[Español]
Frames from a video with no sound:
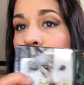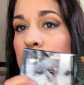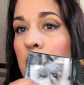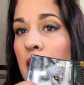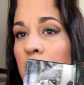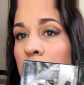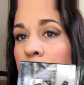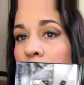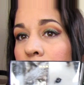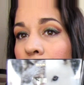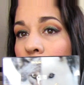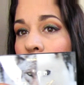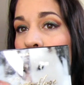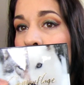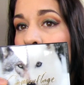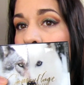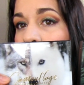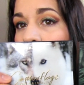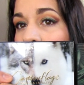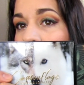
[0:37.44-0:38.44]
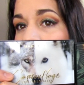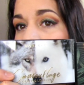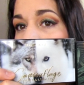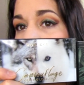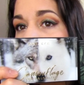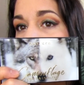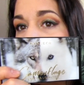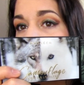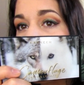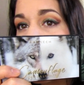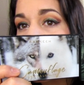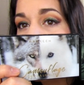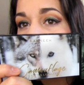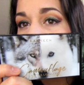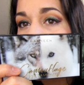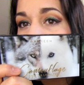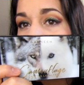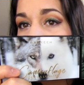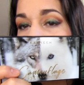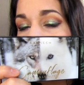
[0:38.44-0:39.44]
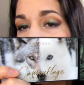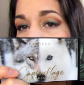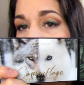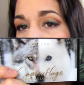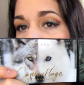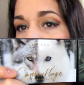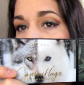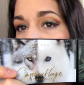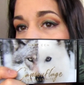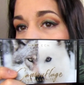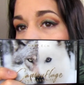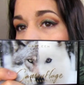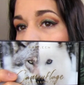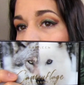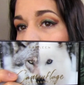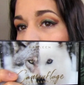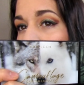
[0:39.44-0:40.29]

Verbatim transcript: paletas nuevas de Banser que me han hecho llegar,